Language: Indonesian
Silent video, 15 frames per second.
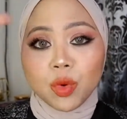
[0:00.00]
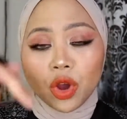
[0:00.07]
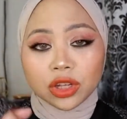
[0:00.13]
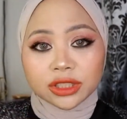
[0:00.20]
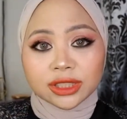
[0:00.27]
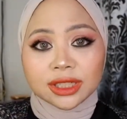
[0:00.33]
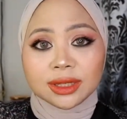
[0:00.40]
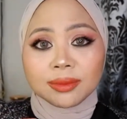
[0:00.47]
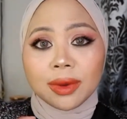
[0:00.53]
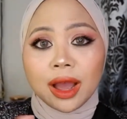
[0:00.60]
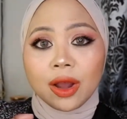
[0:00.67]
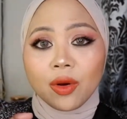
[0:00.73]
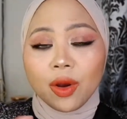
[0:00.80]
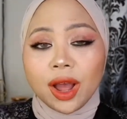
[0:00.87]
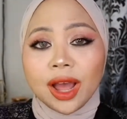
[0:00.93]
box di
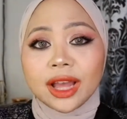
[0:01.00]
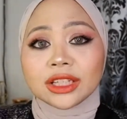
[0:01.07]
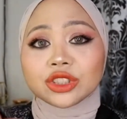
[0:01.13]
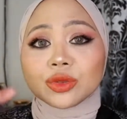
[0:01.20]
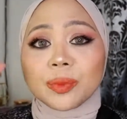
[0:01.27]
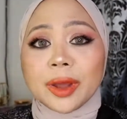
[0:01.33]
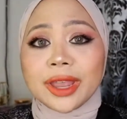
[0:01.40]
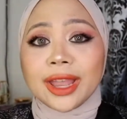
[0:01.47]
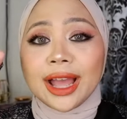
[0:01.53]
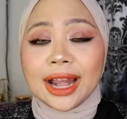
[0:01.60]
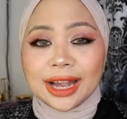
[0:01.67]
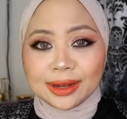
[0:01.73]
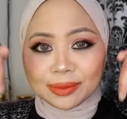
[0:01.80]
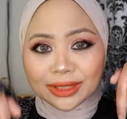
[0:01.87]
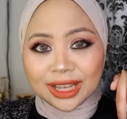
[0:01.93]
bawah supaya
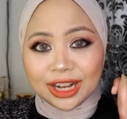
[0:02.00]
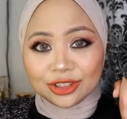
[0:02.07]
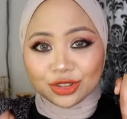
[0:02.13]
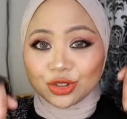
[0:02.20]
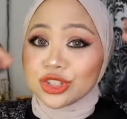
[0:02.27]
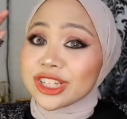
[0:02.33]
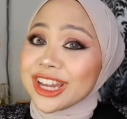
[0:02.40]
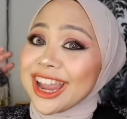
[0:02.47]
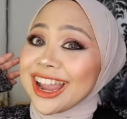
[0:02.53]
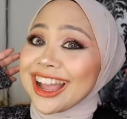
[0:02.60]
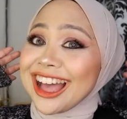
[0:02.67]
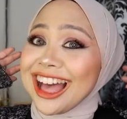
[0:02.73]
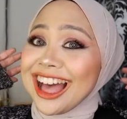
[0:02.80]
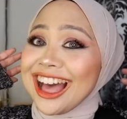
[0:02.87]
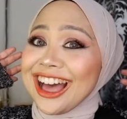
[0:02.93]
kalian bisa langsung check
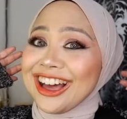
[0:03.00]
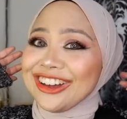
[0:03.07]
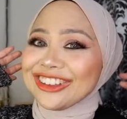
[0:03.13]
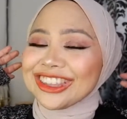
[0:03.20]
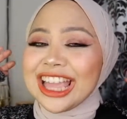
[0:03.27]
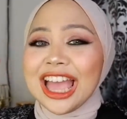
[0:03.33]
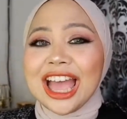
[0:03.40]
out.